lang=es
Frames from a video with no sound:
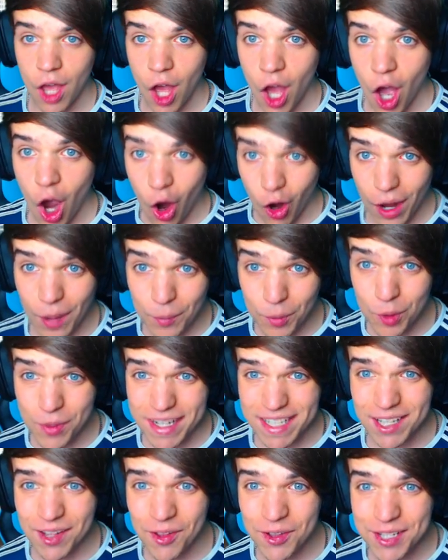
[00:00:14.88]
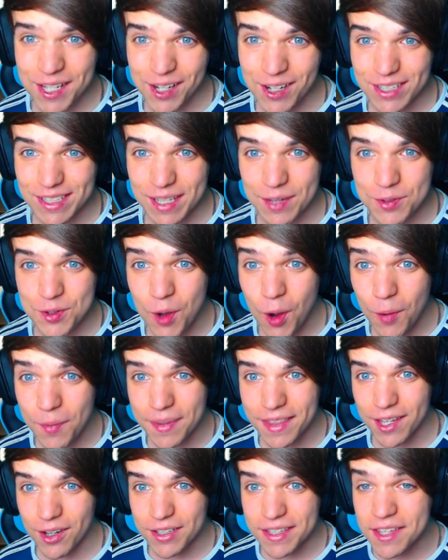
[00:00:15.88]
Hola, muy buenas a todos chicos, estamos en un nuevo
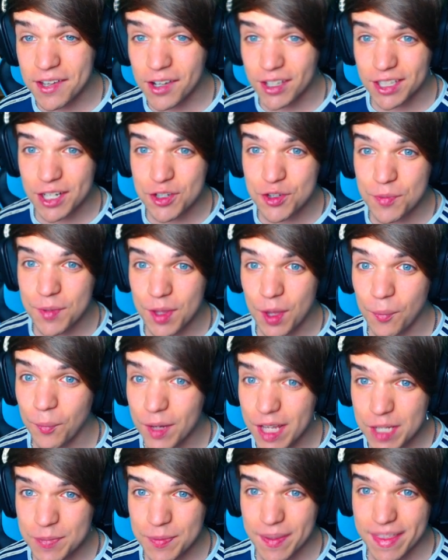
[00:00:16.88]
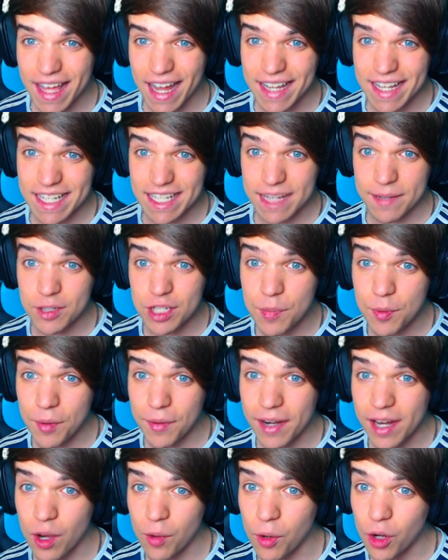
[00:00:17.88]
vídeo Hoy tengo a traeros un vídeo muy especial y es que vamos a probar
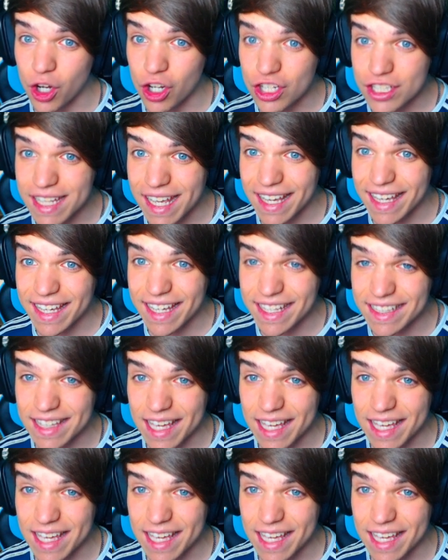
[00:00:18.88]
el nuevo coche Kit,